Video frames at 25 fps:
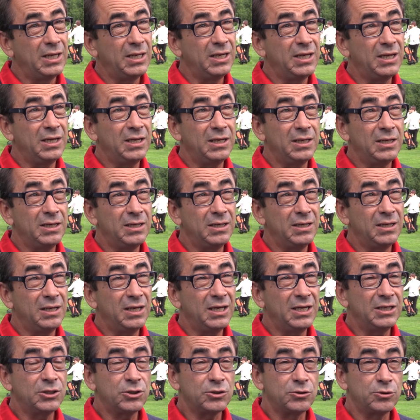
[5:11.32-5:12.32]

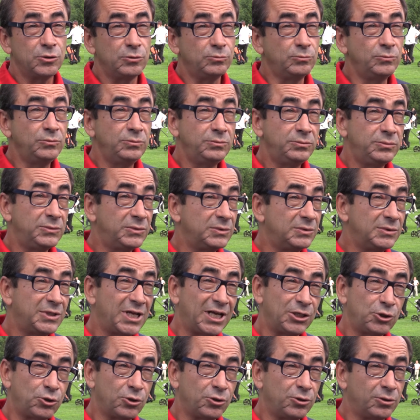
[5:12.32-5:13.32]
es un
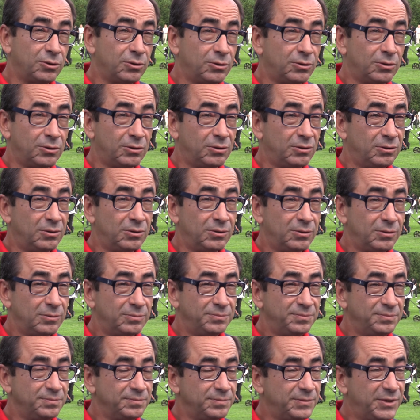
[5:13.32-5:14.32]

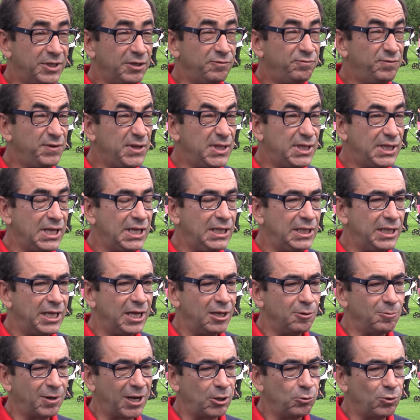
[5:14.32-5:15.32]
dato difícil
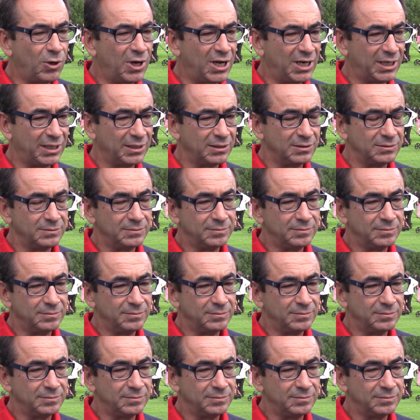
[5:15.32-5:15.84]
de evaluar.